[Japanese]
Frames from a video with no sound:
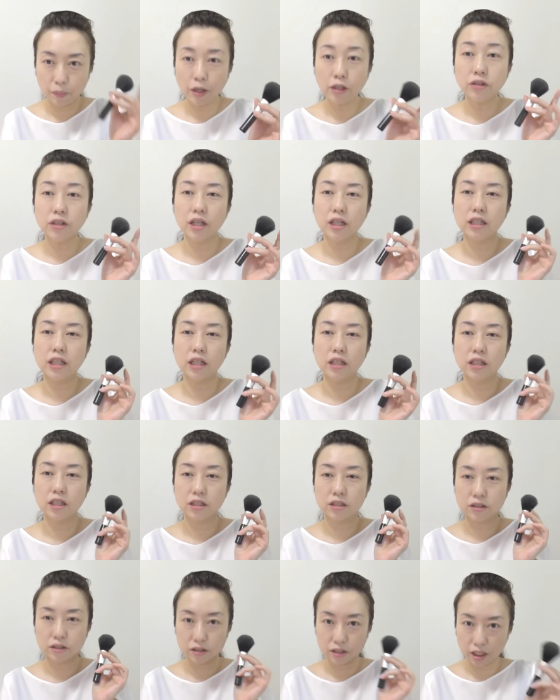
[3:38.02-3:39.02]
パウダーなんで
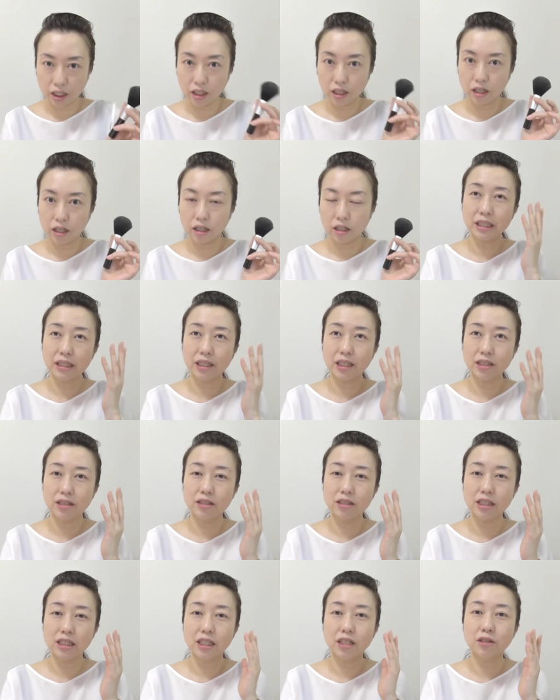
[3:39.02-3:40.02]
すがただ
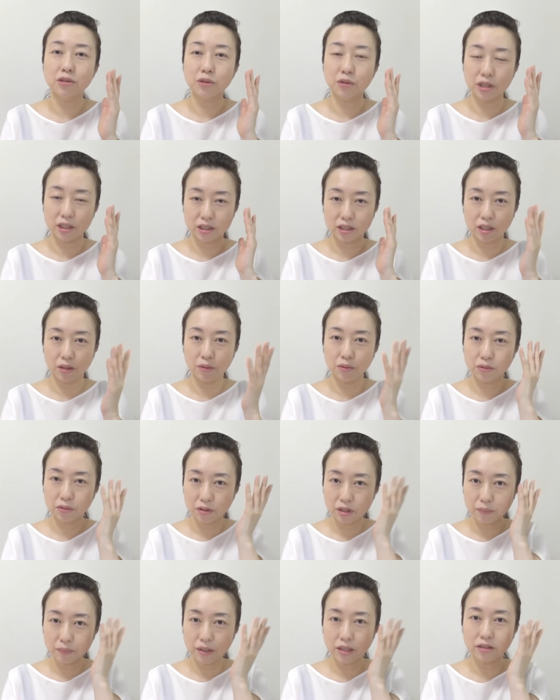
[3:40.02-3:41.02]
夏になるとですね本
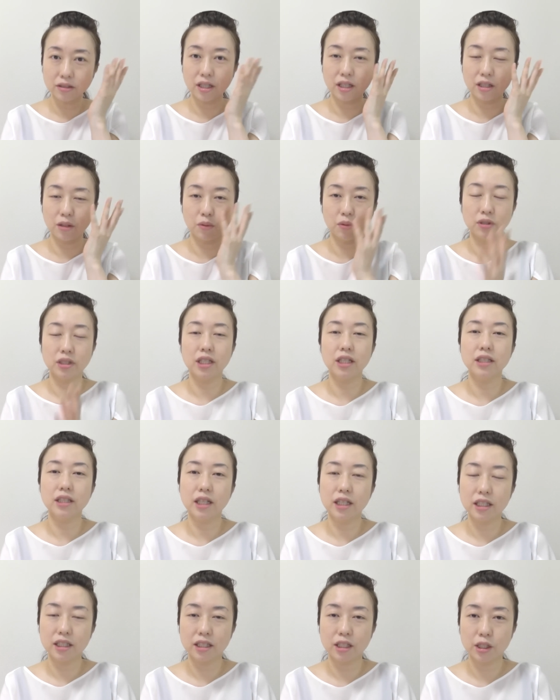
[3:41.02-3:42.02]
当にパウダーで抑え
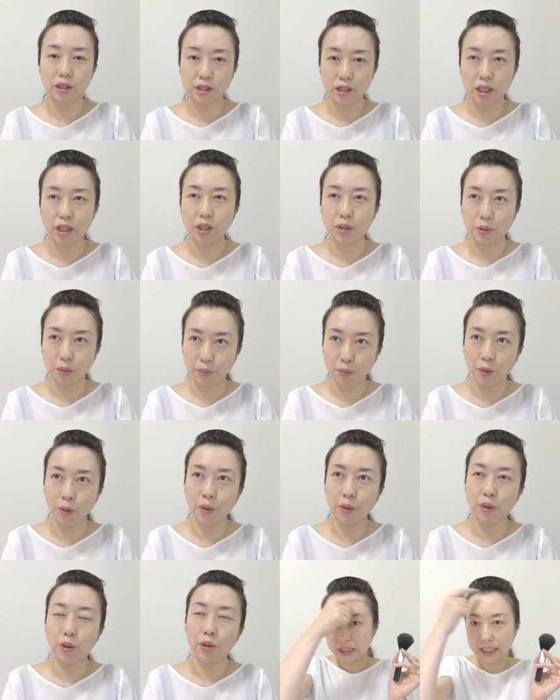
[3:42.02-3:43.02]
たいんですけれど
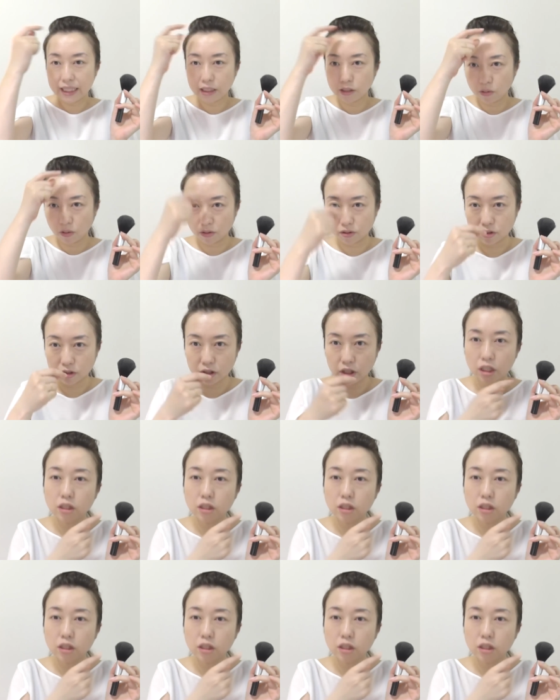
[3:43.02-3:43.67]
も T ゾーン